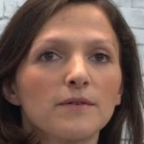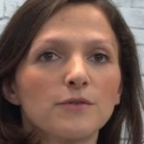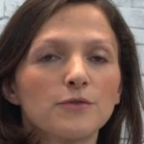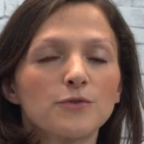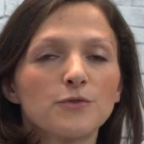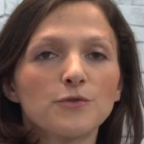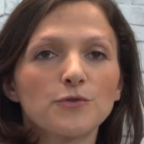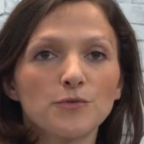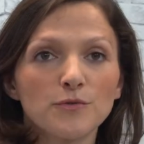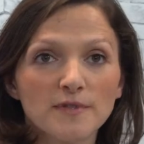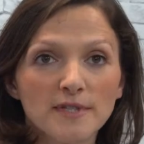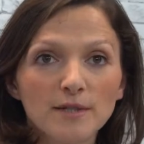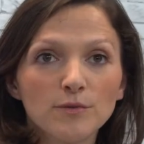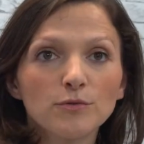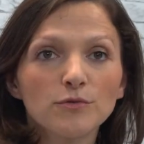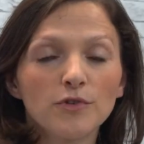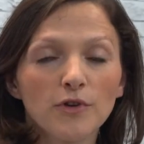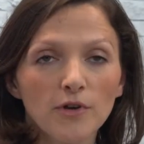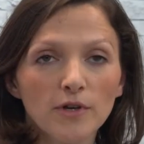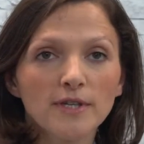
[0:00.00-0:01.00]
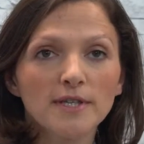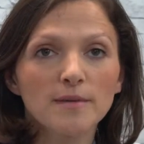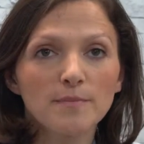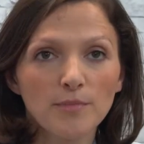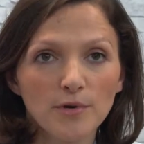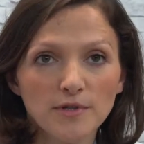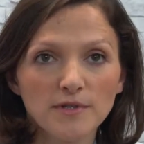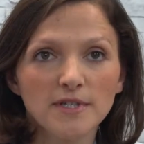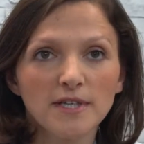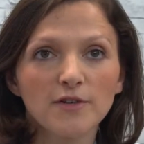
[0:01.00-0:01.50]
Ce sont ces goûteurs qui
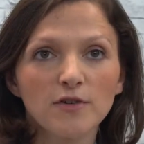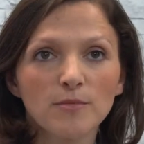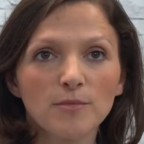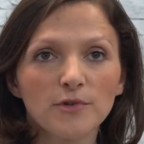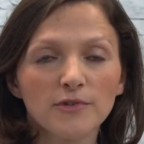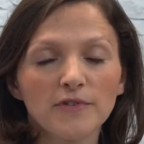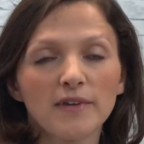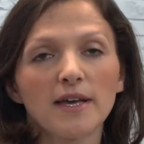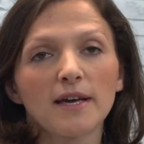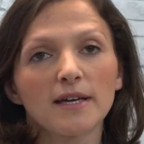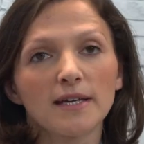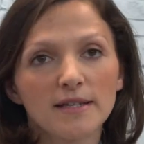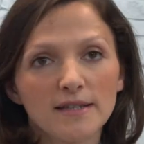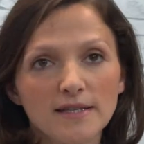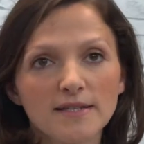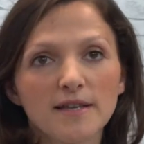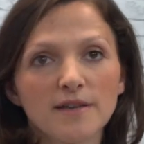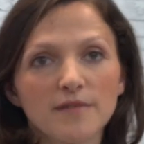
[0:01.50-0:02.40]
postent des commentaires et des